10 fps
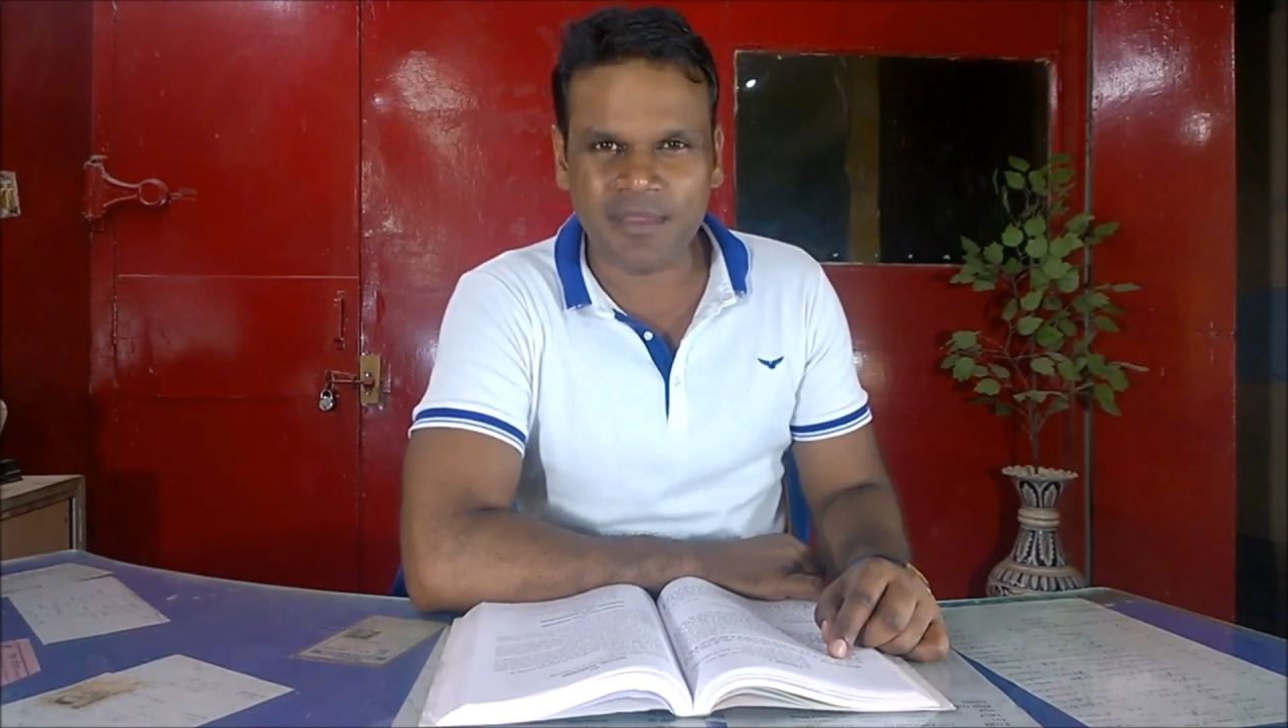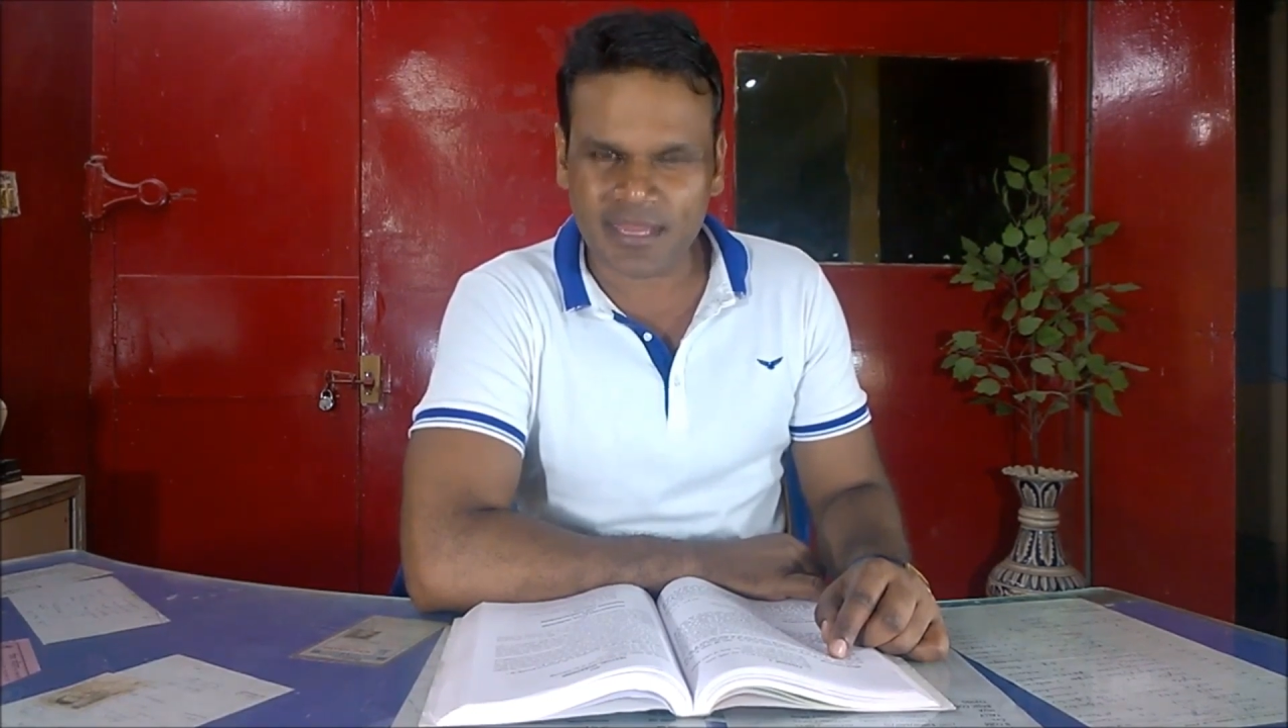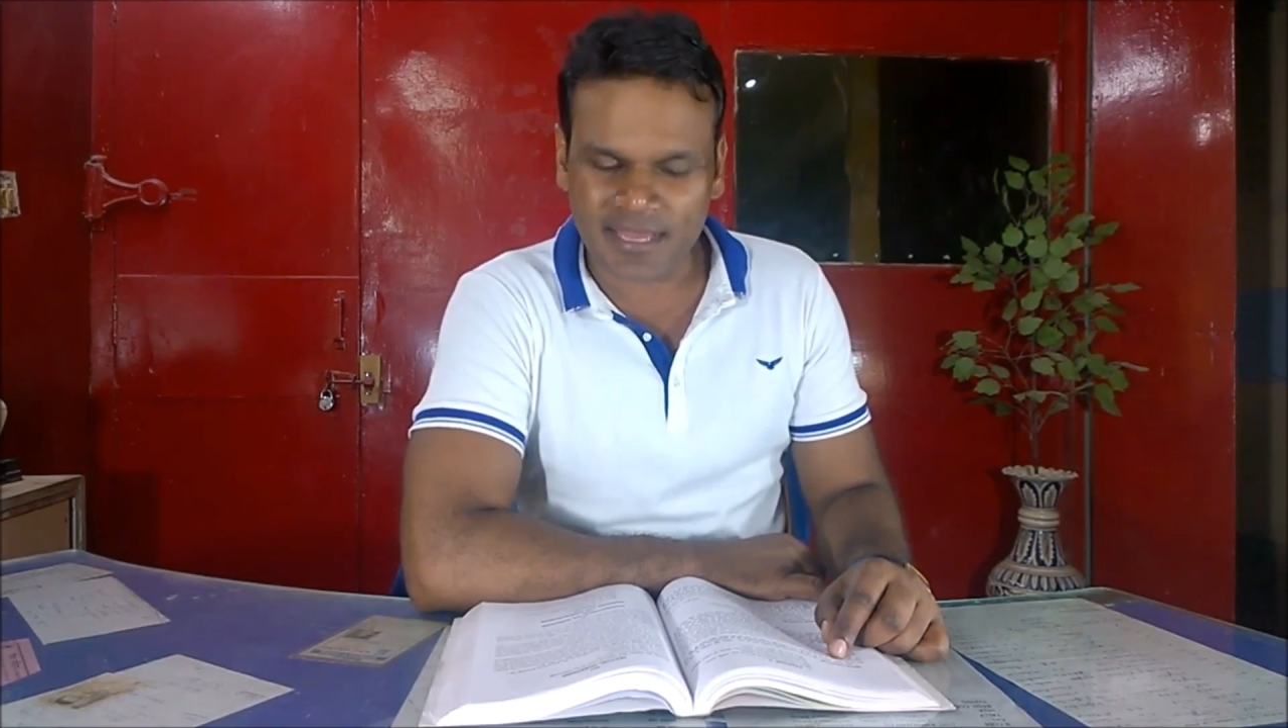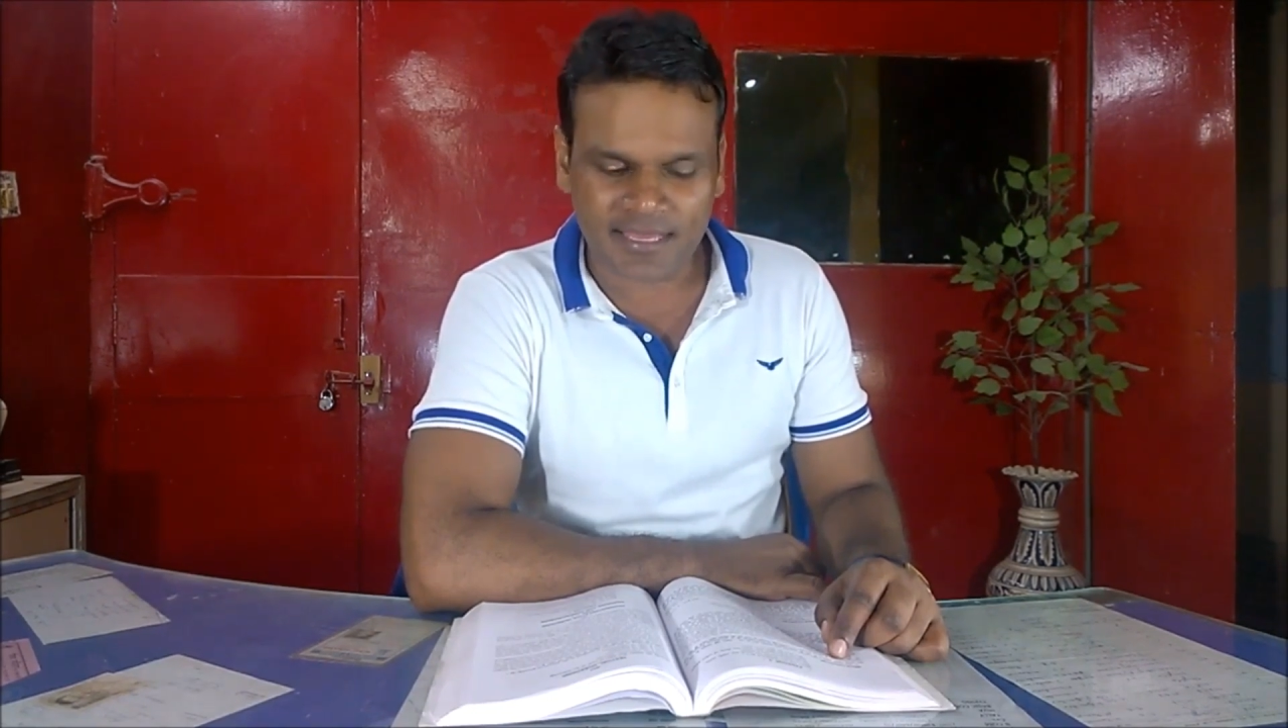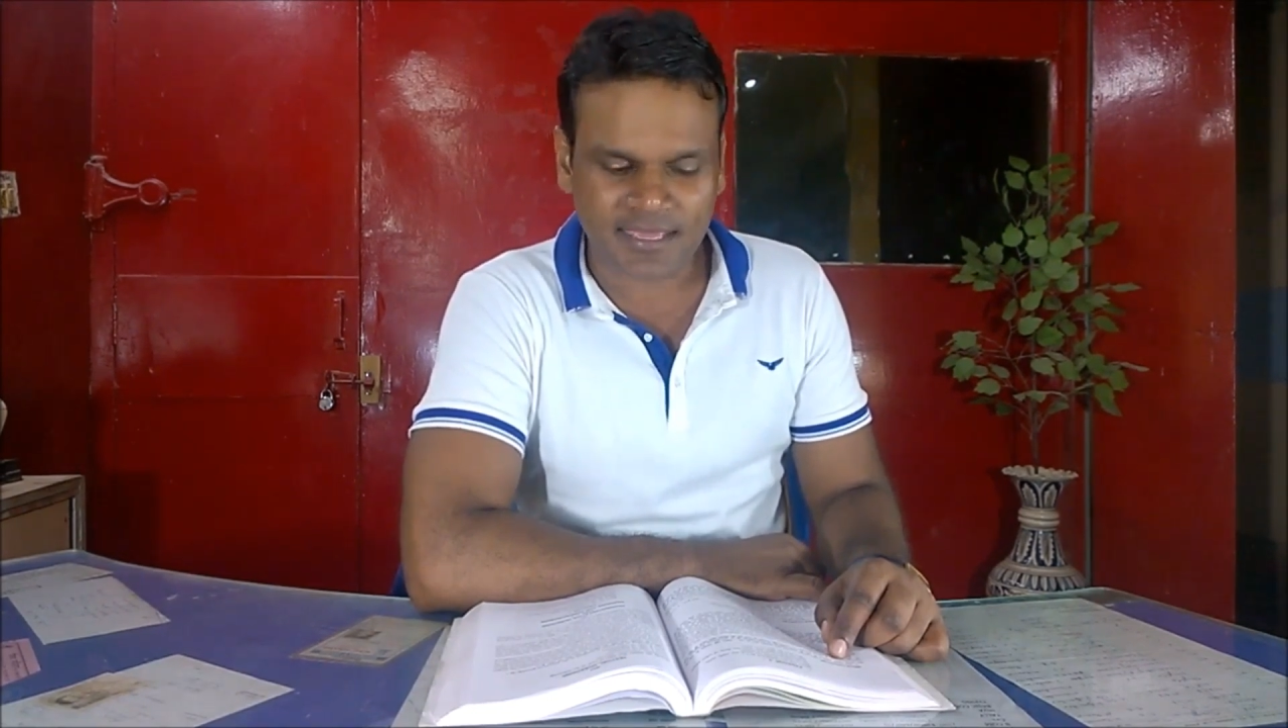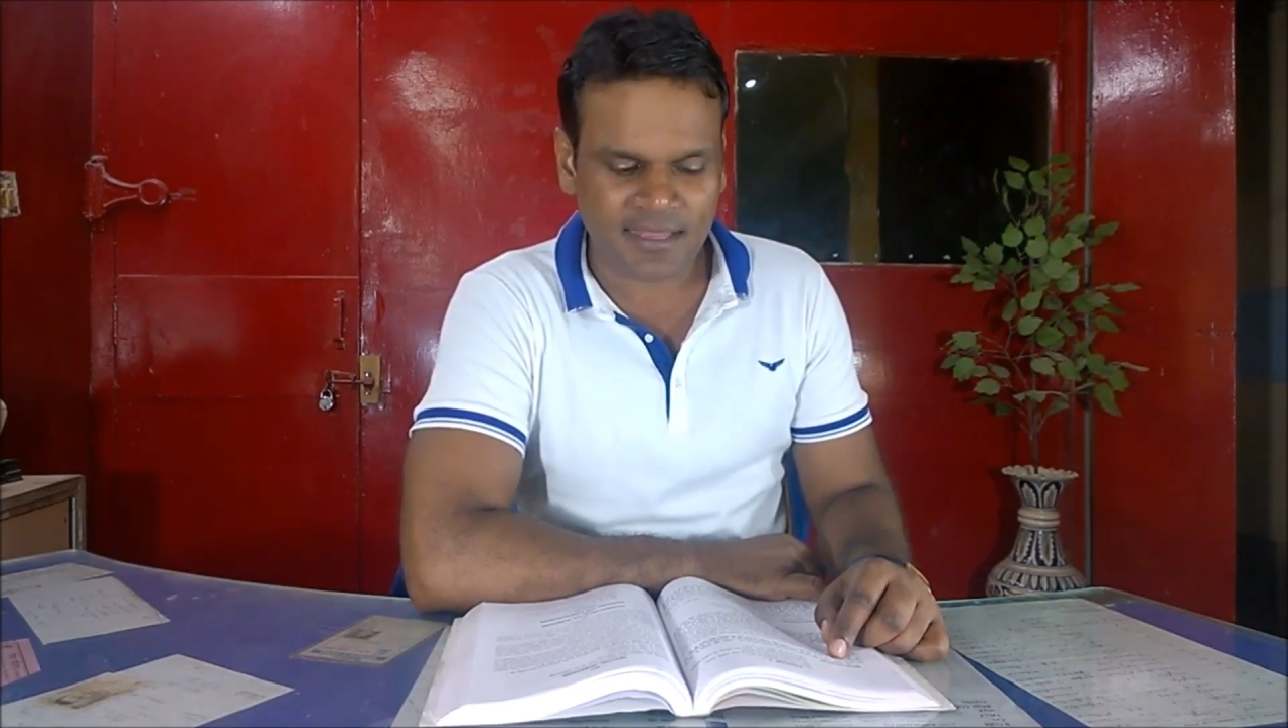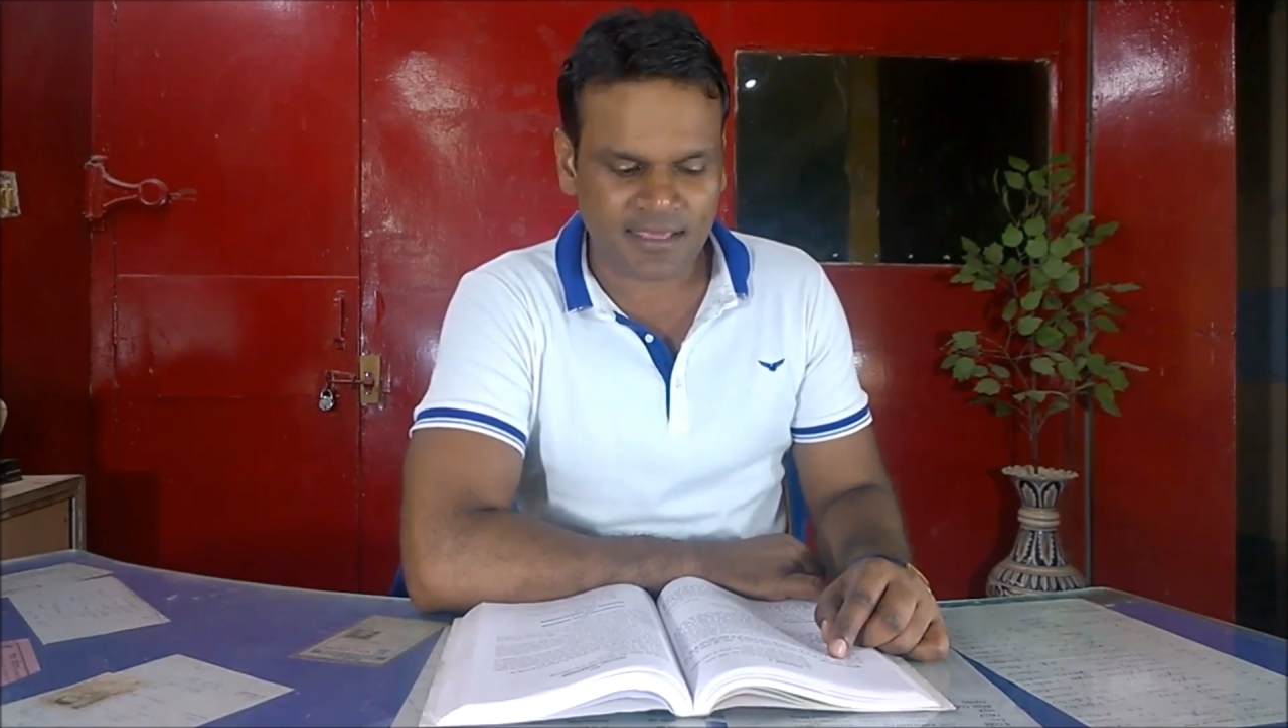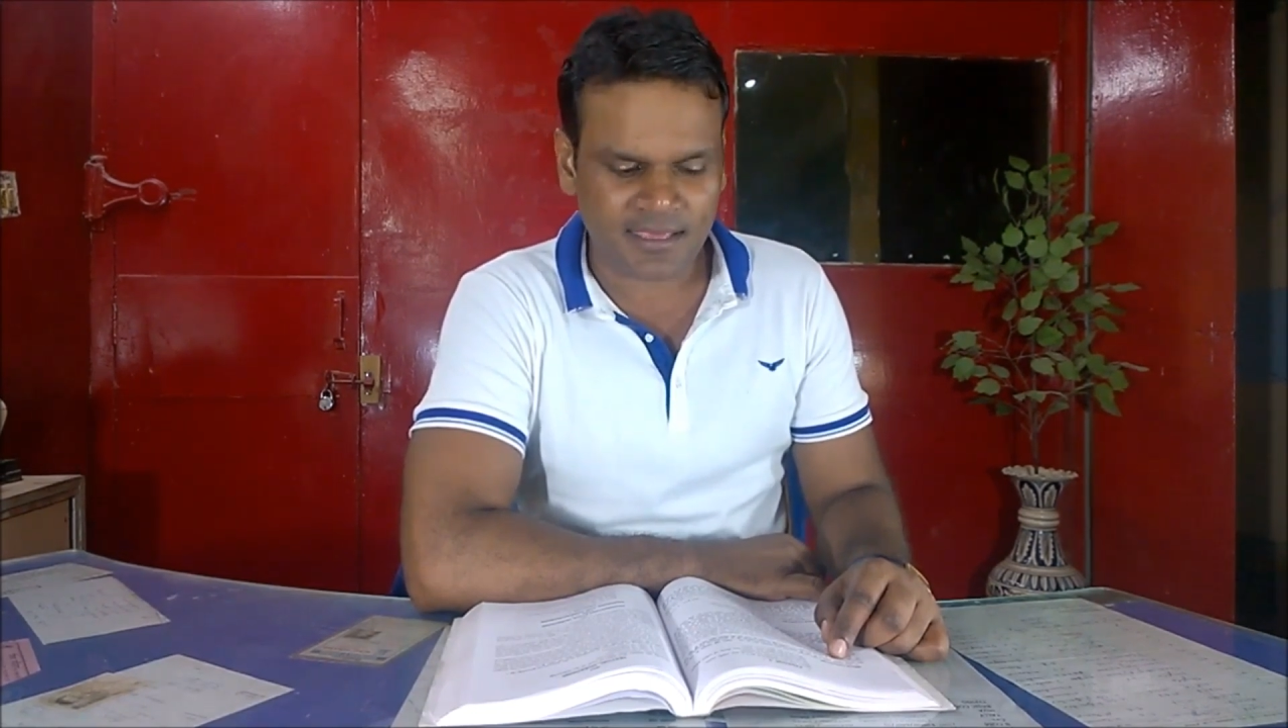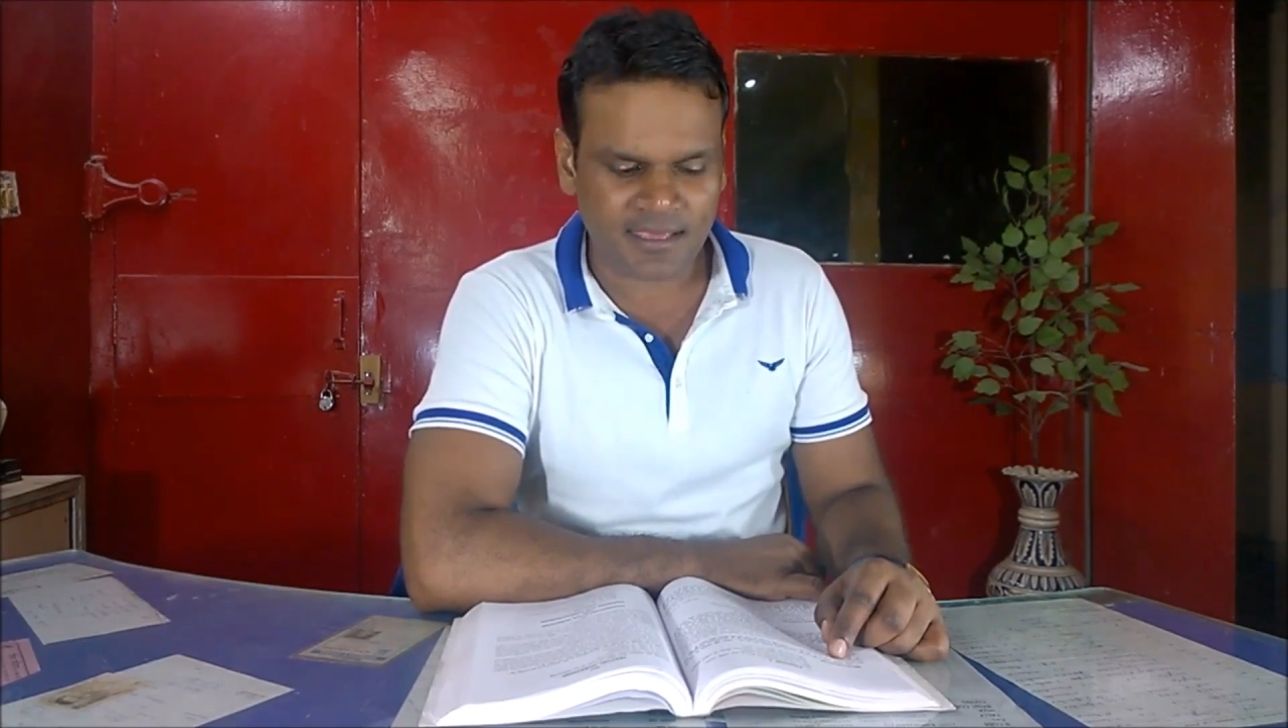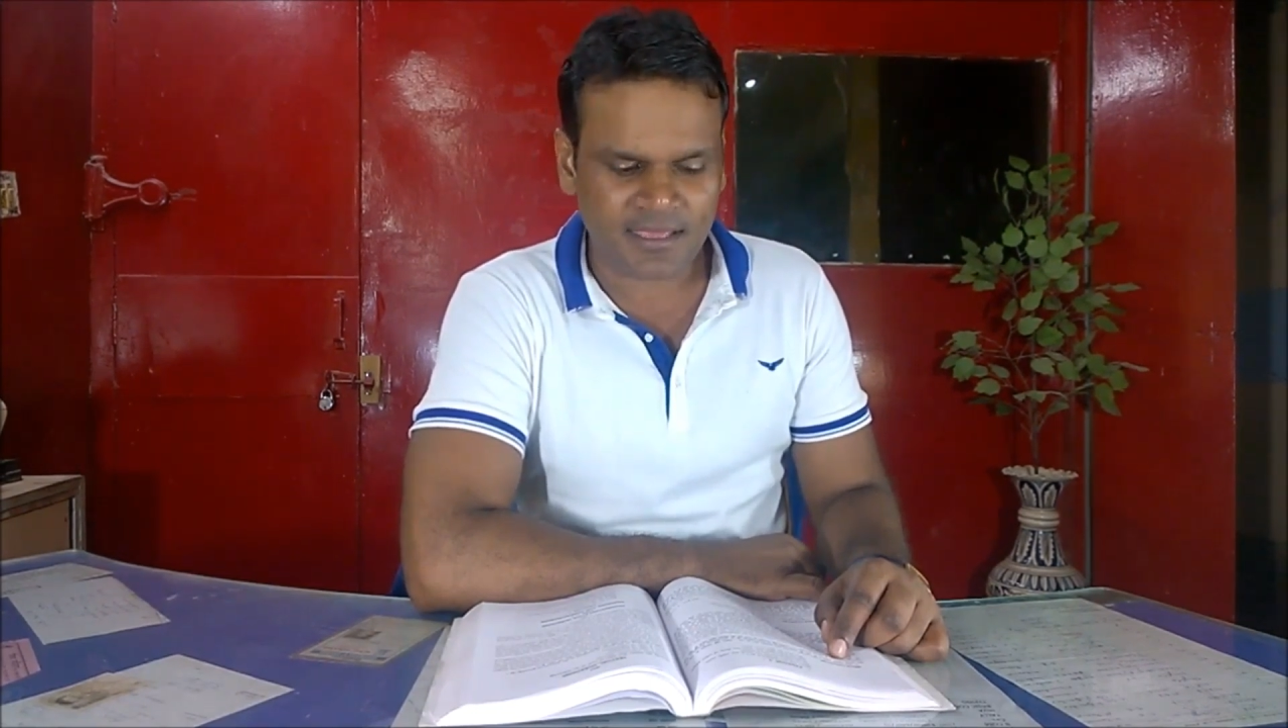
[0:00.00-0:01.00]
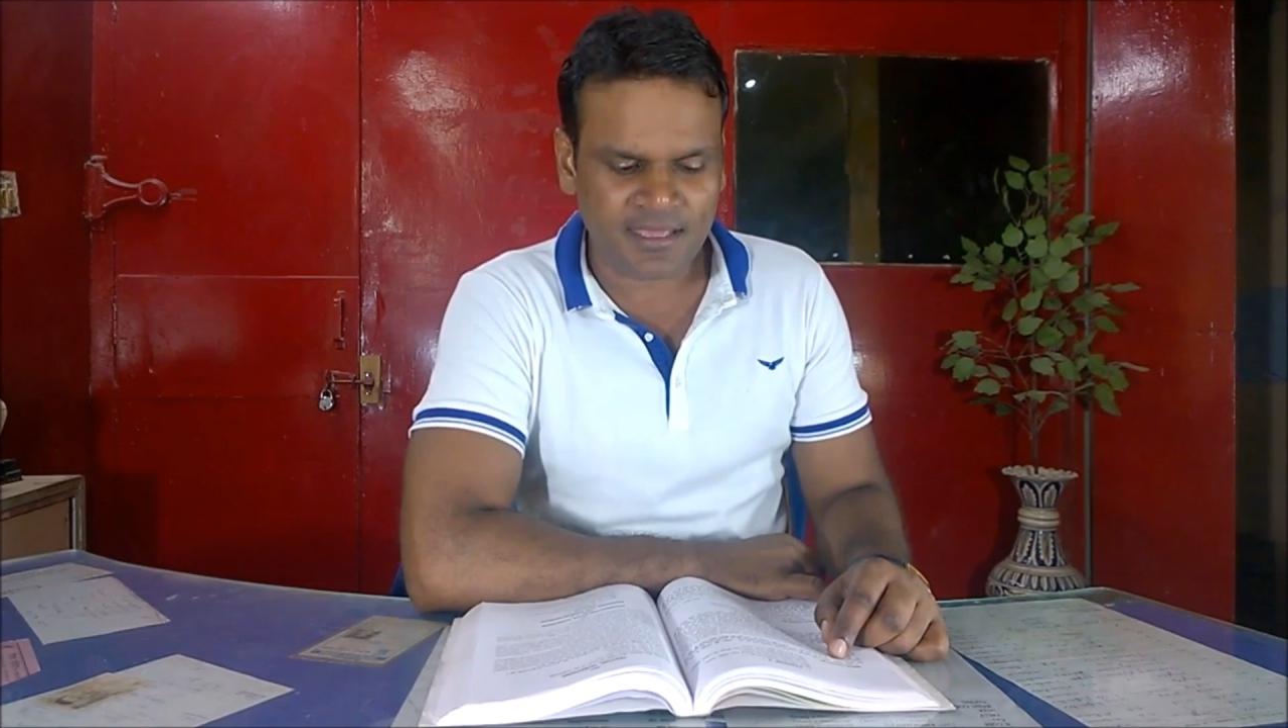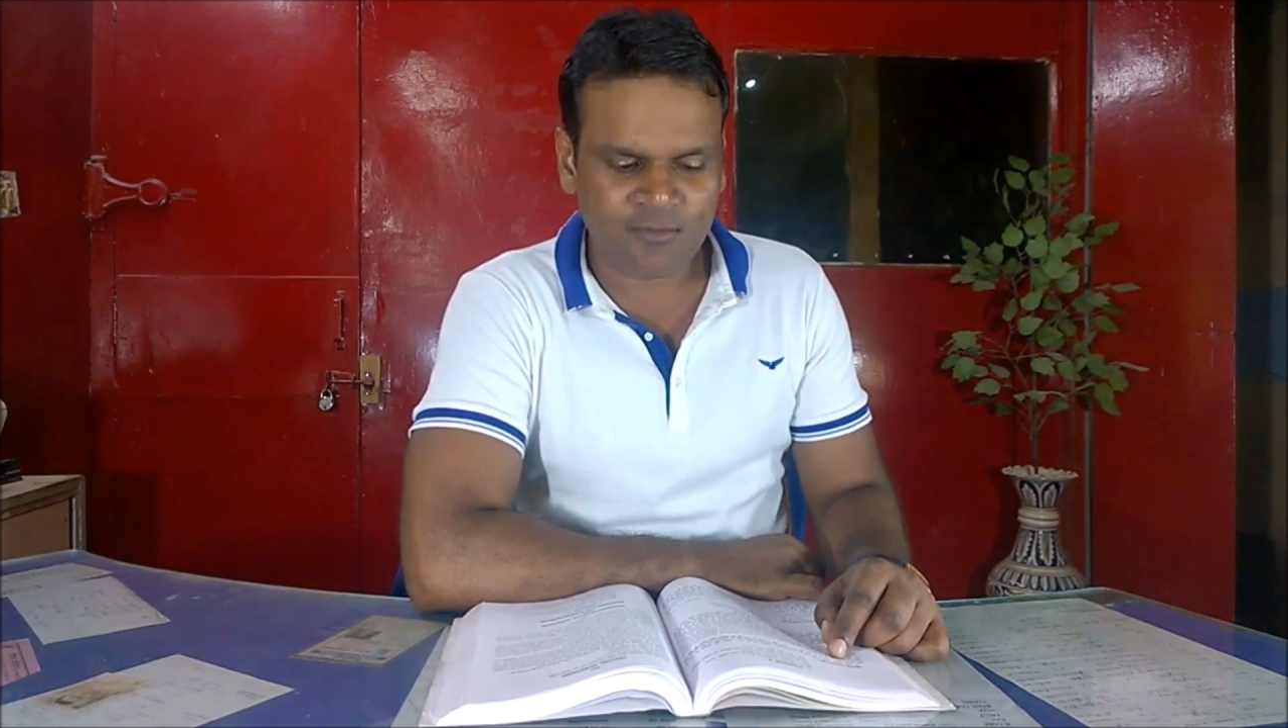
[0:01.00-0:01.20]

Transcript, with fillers: मेरे अकेले के